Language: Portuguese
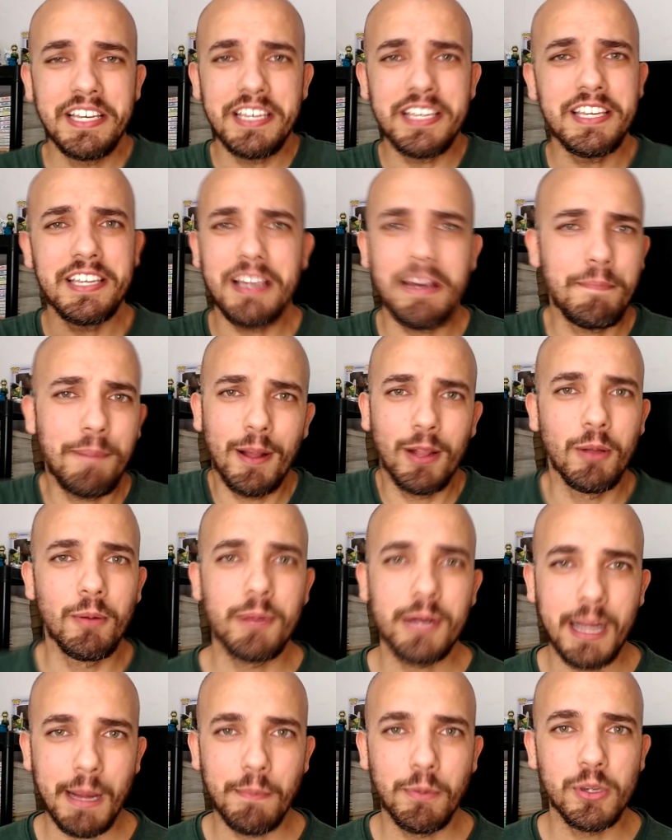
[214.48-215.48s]
e a
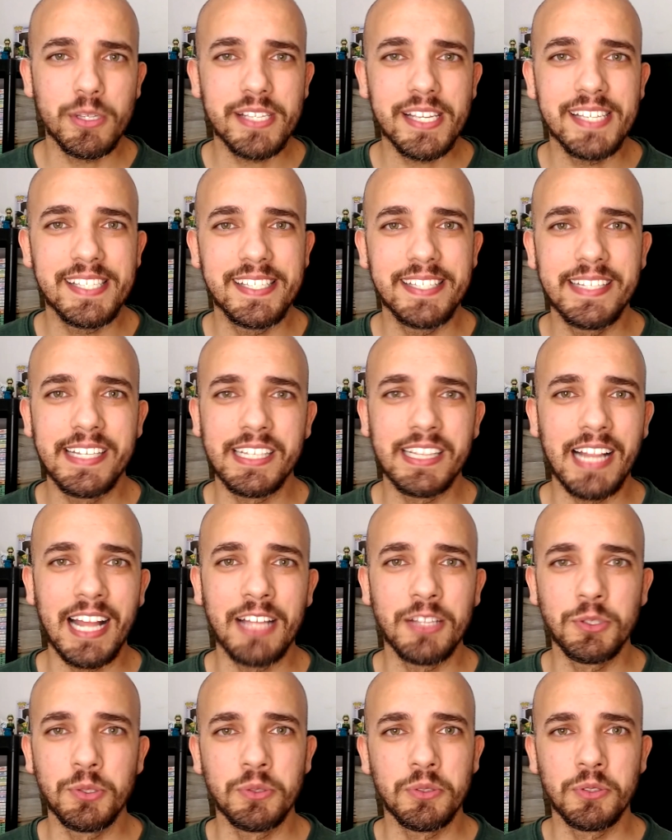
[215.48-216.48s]
Paloma acabou esquecida
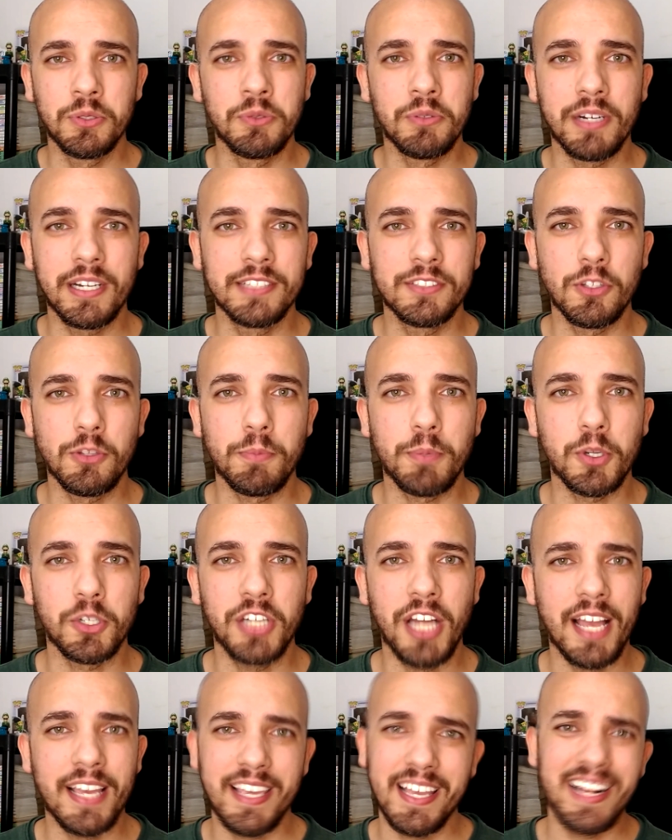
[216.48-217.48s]
lá no, num canto do
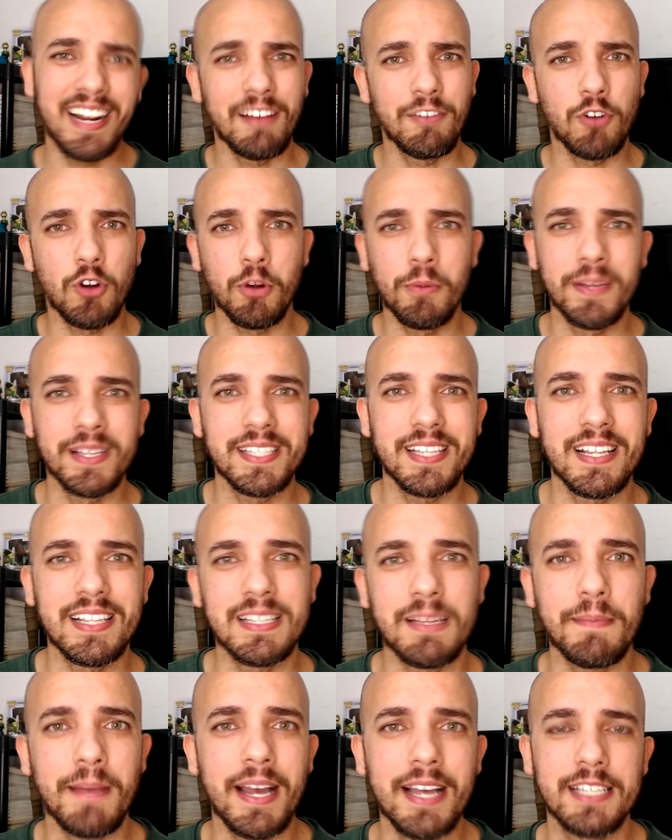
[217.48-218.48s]
Projac gravou algumas
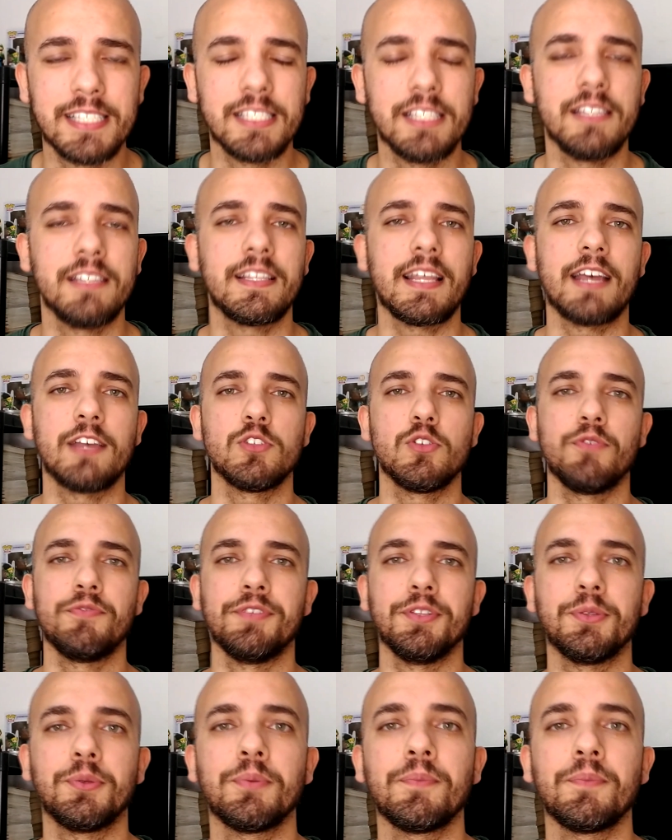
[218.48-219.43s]
cenas a mais e tá resolvido.